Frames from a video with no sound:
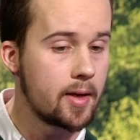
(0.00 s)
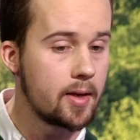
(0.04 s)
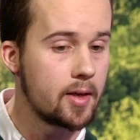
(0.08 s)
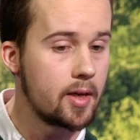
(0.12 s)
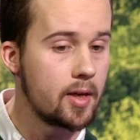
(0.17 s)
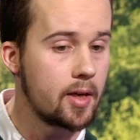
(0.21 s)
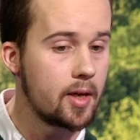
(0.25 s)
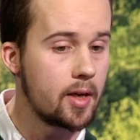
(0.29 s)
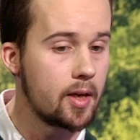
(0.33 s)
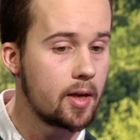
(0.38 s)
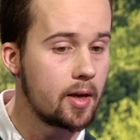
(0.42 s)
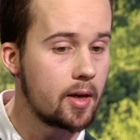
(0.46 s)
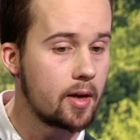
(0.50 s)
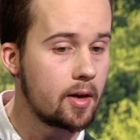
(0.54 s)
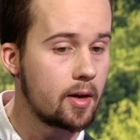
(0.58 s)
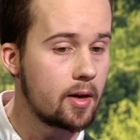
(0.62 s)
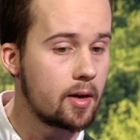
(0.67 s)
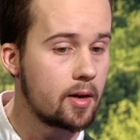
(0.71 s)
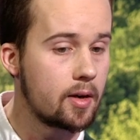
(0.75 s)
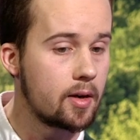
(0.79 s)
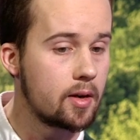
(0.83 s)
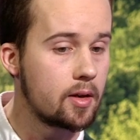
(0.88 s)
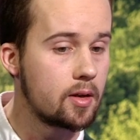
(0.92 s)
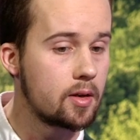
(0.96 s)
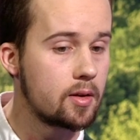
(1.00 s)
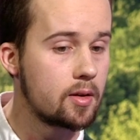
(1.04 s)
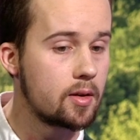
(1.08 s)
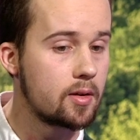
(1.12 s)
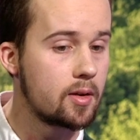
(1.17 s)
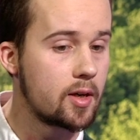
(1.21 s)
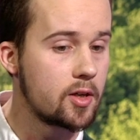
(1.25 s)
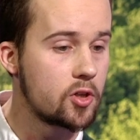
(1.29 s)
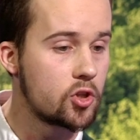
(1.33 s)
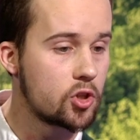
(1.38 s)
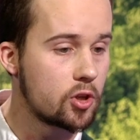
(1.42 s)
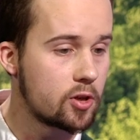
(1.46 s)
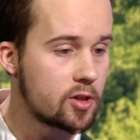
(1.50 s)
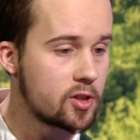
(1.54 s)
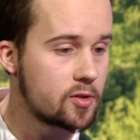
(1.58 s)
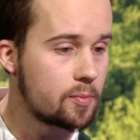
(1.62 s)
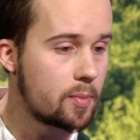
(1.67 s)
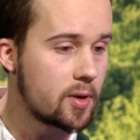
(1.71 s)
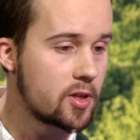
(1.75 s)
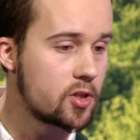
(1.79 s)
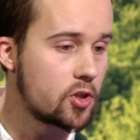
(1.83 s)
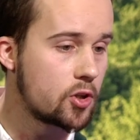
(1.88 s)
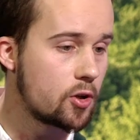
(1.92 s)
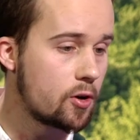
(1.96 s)
И еще
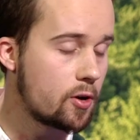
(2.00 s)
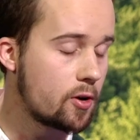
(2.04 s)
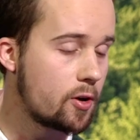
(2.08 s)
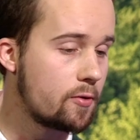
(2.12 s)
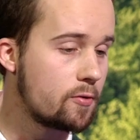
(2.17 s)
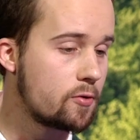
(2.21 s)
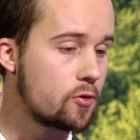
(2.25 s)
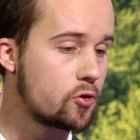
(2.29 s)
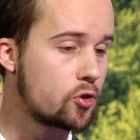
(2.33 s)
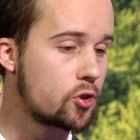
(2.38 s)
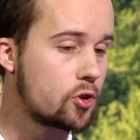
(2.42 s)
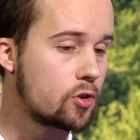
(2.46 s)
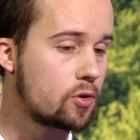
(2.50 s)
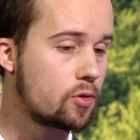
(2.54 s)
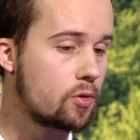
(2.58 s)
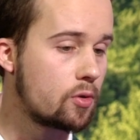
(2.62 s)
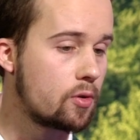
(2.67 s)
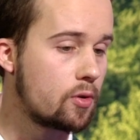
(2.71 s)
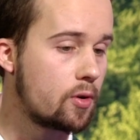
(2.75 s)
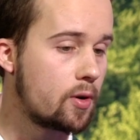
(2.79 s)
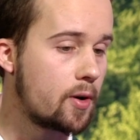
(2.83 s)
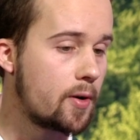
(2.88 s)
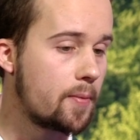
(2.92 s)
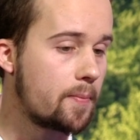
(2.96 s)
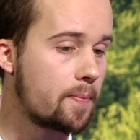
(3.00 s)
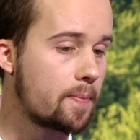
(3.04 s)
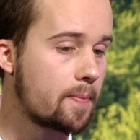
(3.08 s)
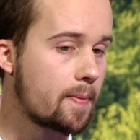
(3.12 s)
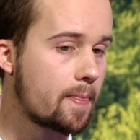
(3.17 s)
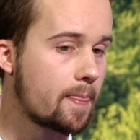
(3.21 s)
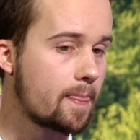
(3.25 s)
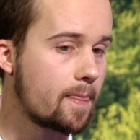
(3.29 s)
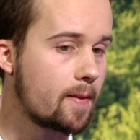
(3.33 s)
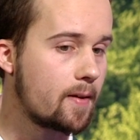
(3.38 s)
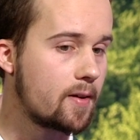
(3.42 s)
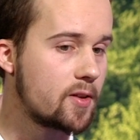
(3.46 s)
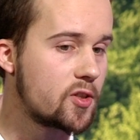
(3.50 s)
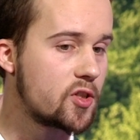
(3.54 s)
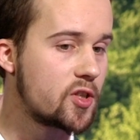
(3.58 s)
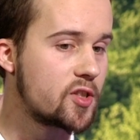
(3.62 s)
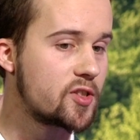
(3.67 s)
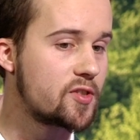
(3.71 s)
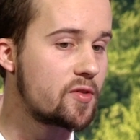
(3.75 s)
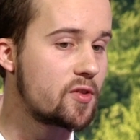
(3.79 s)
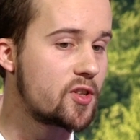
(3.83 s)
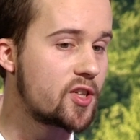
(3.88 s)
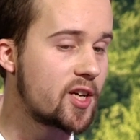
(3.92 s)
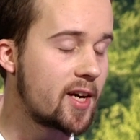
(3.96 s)
раз подчеркиваю, что
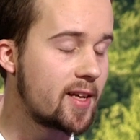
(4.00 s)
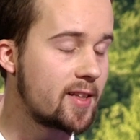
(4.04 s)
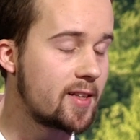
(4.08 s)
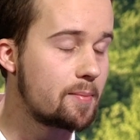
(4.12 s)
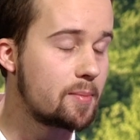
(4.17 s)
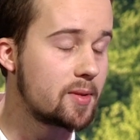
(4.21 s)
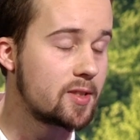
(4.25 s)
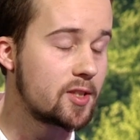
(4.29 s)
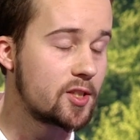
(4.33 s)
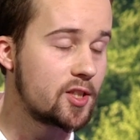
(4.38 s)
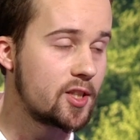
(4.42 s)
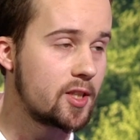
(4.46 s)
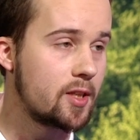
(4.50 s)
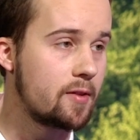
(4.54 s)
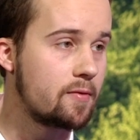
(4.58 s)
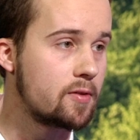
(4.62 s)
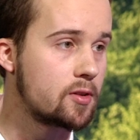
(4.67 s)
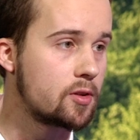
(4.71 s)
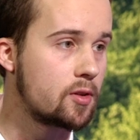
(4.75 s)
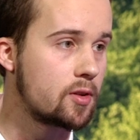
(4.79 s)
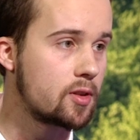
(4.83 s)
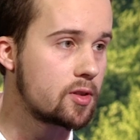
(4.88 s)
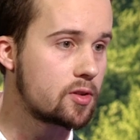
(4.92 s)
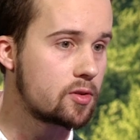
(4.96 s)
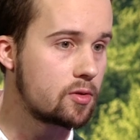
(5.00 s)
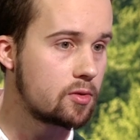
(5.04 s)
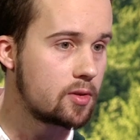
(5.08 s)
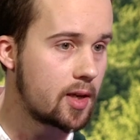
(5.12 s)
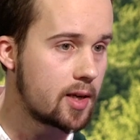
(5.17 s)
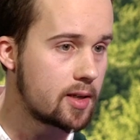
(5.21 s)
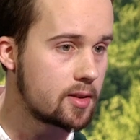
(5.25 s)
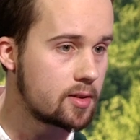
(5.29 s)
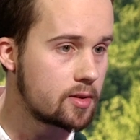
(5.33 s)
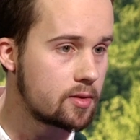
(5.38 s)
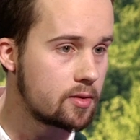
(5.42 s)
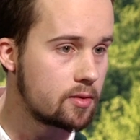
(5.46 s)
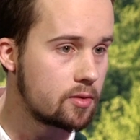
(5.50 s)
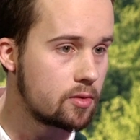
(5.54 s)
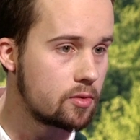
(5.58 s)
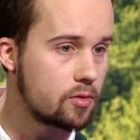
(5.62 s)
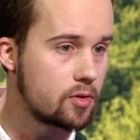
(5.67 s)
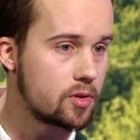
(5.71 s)
чрезвычайное положение вело государство.